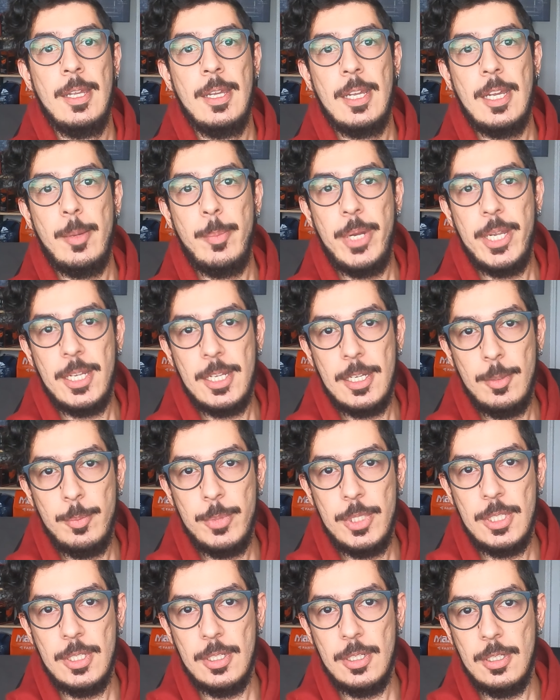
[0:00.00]
acabar
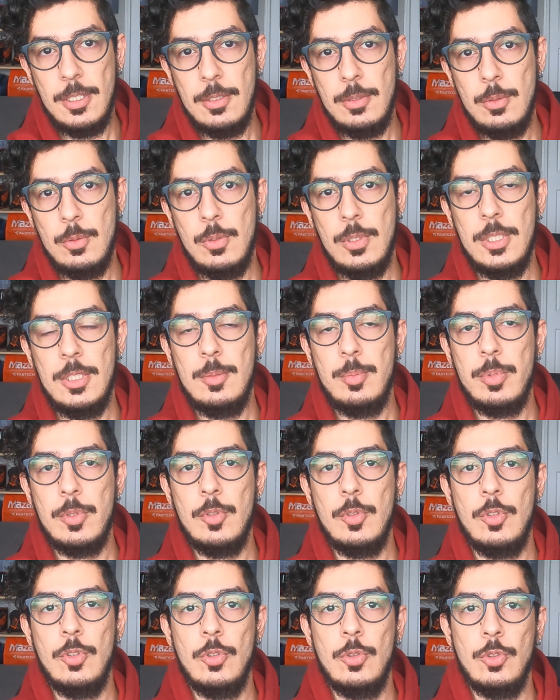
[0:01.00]
encaminhando aí para
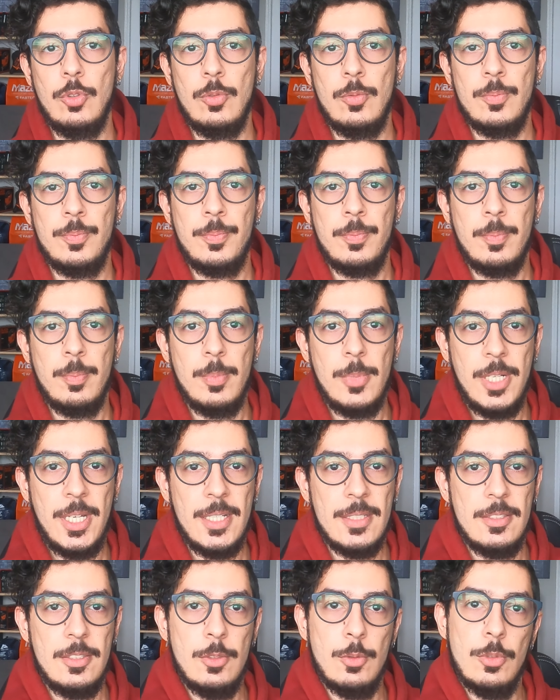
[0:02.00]
o
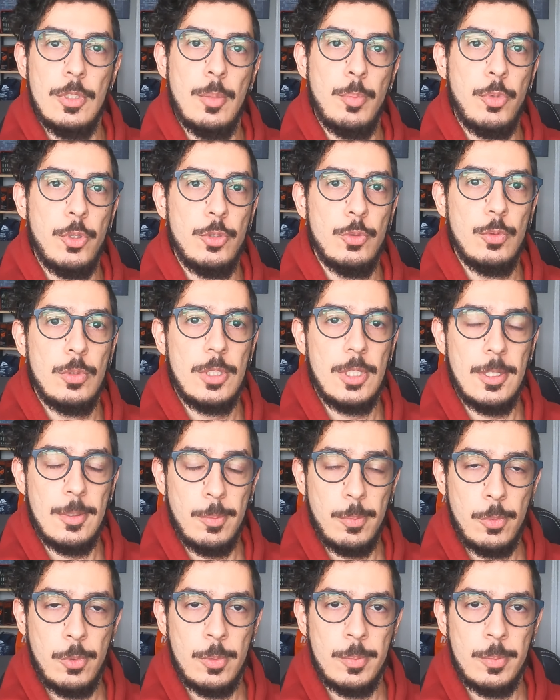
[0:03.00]
Brasil depois de um tempo.